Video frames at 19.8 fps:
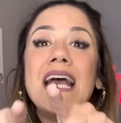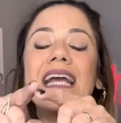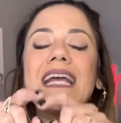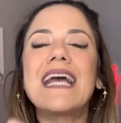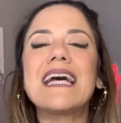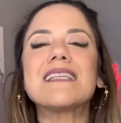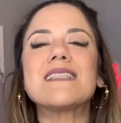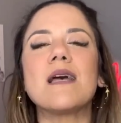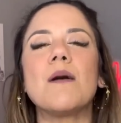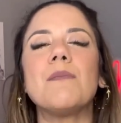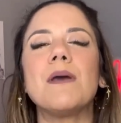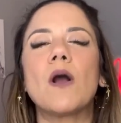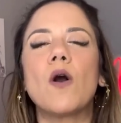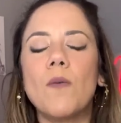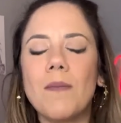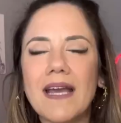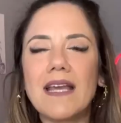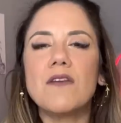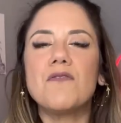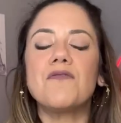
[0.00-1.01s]
Quer saber
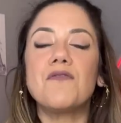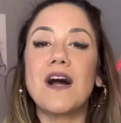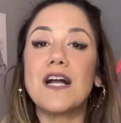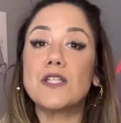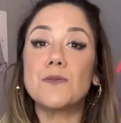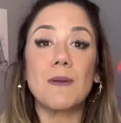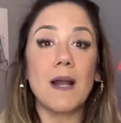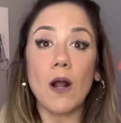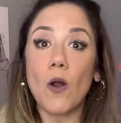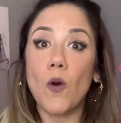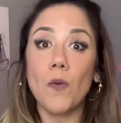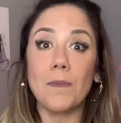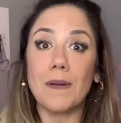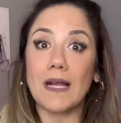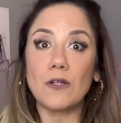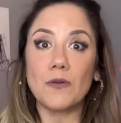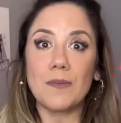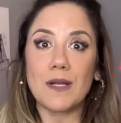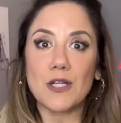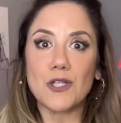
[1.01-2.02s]
como é que faz para
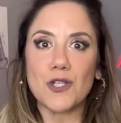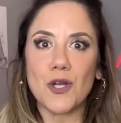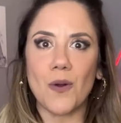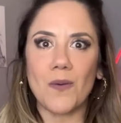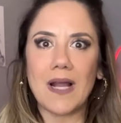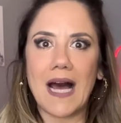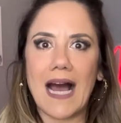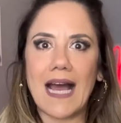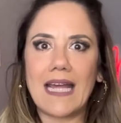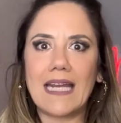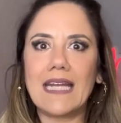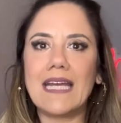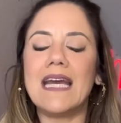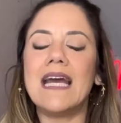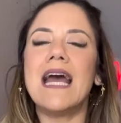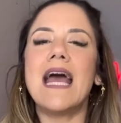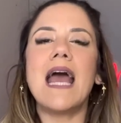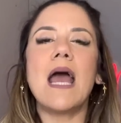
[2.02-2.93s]
comprar no Brechó Online?